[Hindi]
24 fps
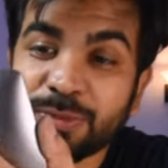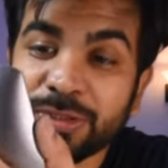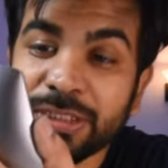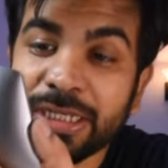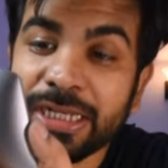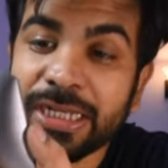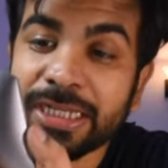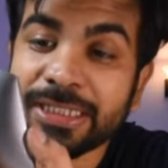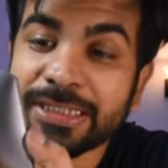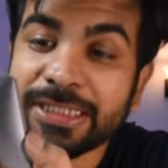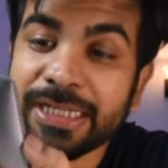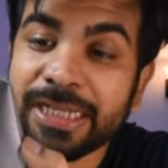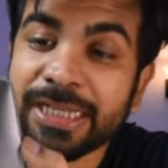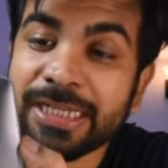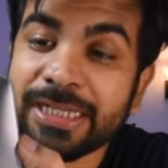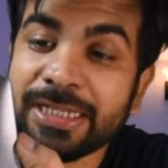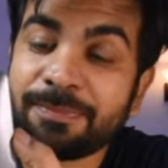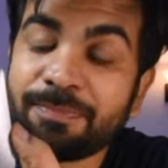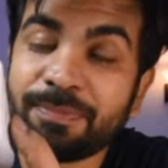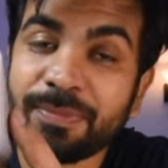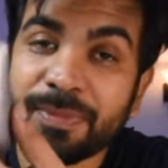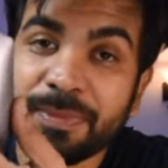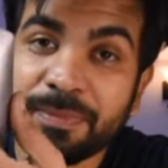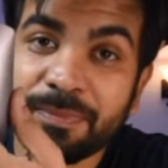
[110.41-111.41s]
मुझे लगता है
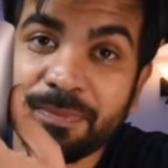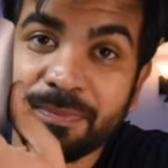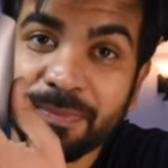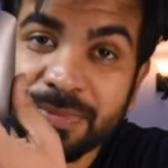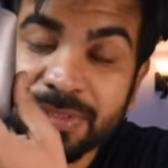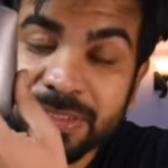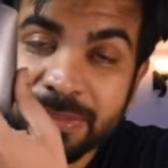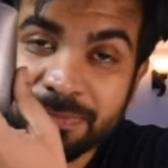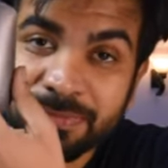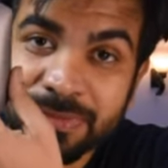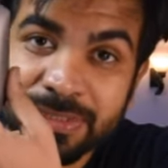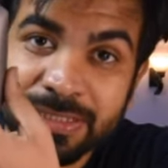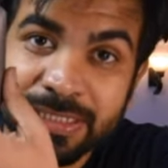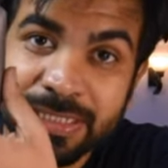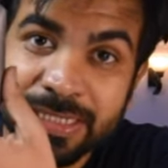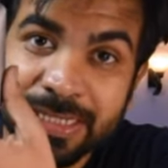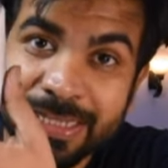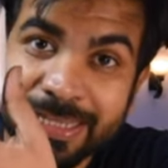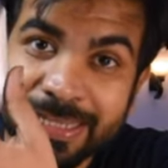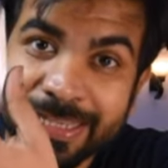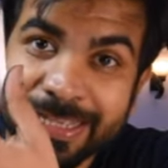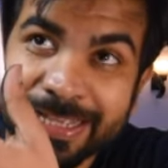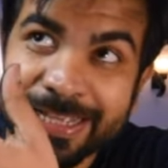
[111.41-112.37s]
सबसे